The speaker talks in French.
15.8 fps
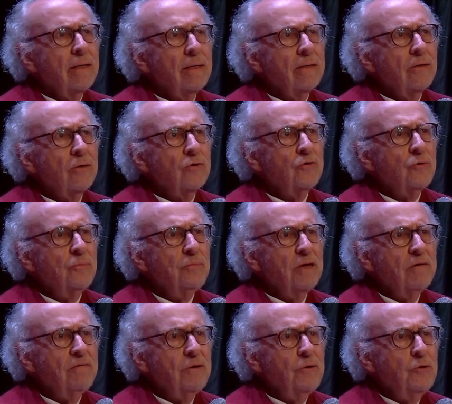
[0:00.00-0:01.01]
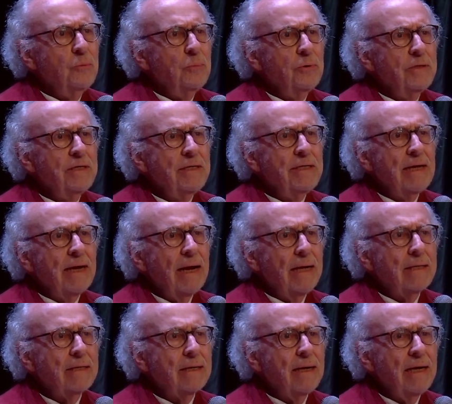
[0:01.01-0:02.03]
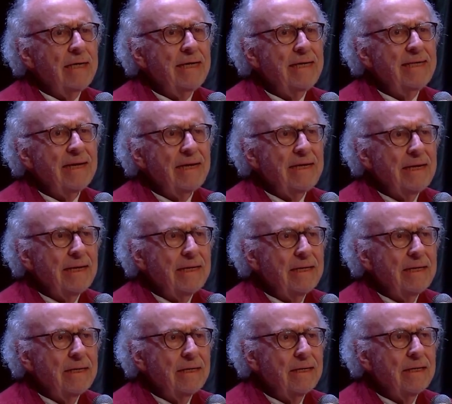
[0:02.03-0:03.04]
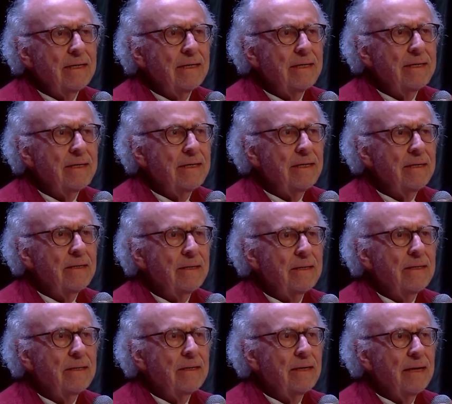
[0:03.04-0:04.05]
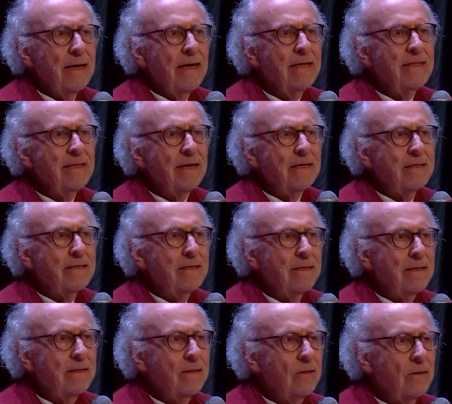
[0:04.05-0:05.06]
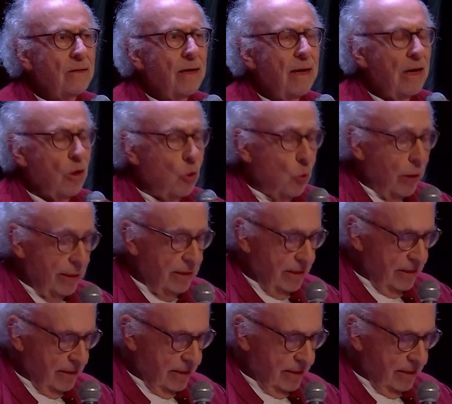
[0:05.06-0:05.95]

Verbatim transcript: dans ce merveilleux petit théâtre à l'italienne qui est intact à Roanne,